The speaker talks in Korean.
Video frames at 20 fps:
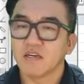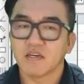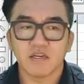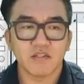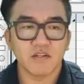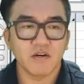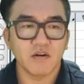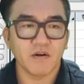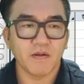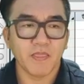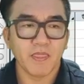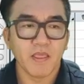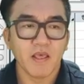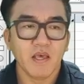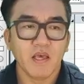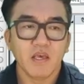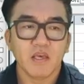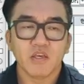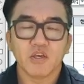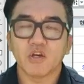그래서
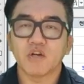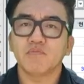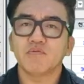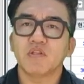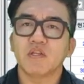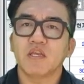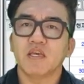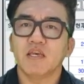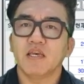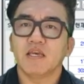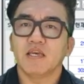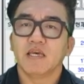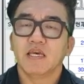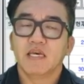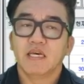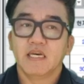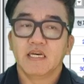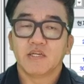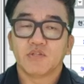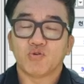여러분들이
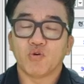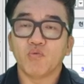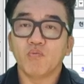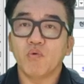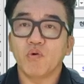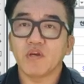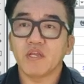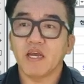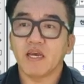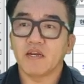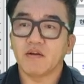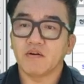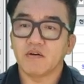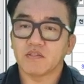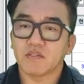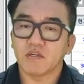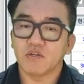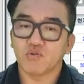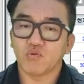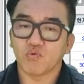종목이나 이런
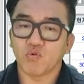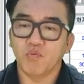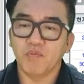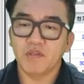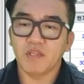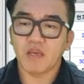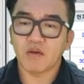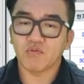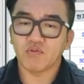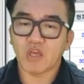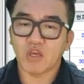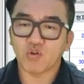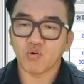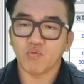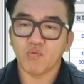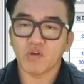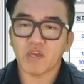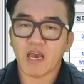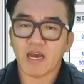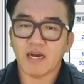것들을 좀 고민되고 내
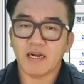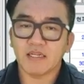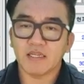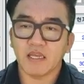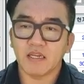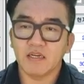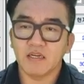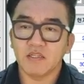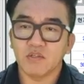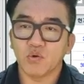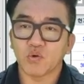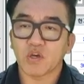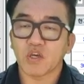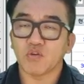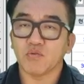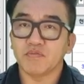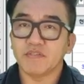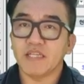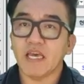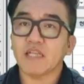종목이 안 갈 때는 이렇게
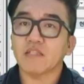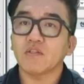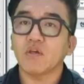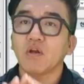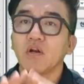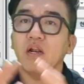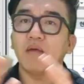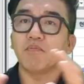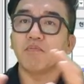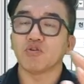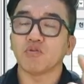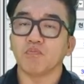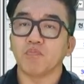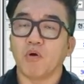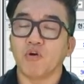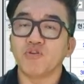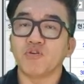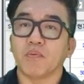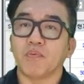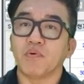좀 섹터를 한번 좀
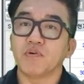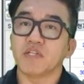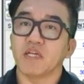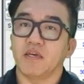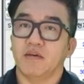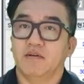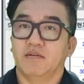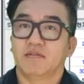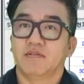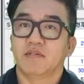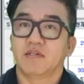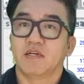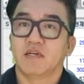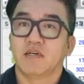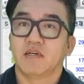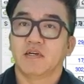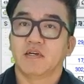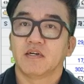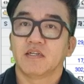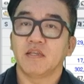먼저 보세요.
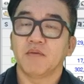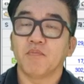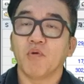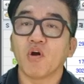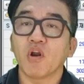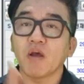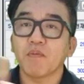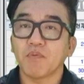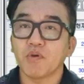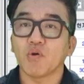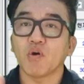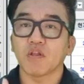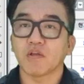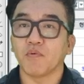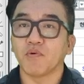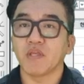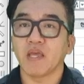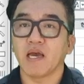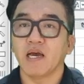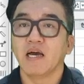근데 뭐랑 비교해서
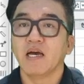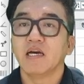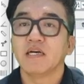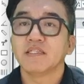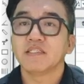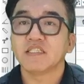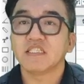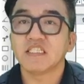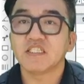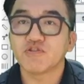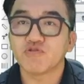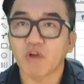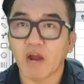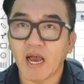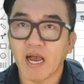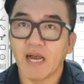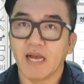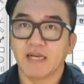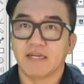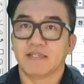보냐?
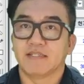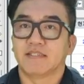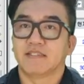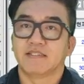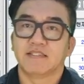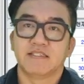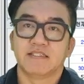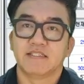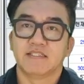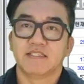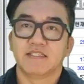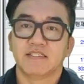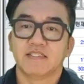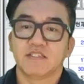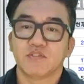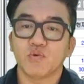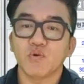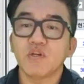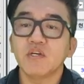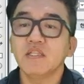지수랑.
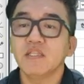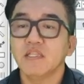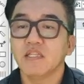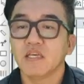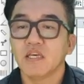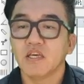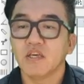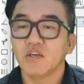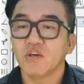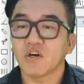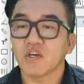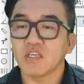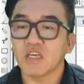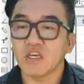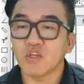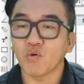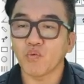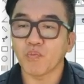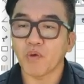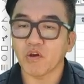또는 여기 이제
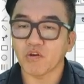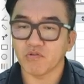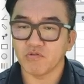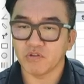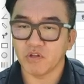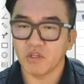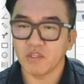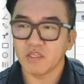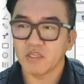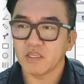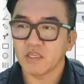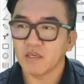이동평균선.